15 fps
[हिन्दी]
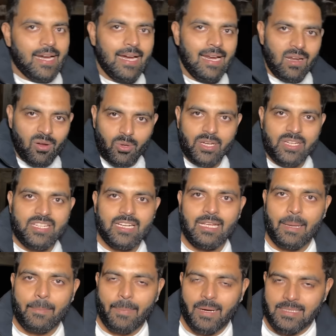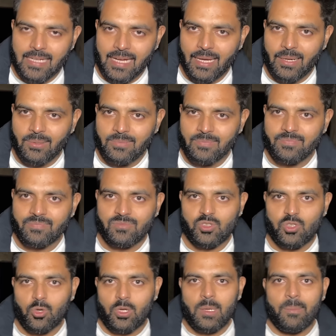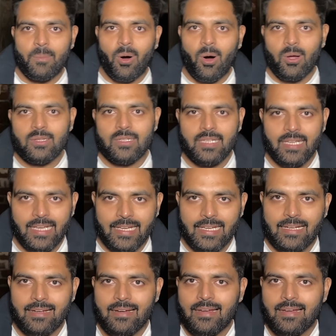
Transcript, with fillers: लोकेशन के पास आया हूँ जो कि बहुत एक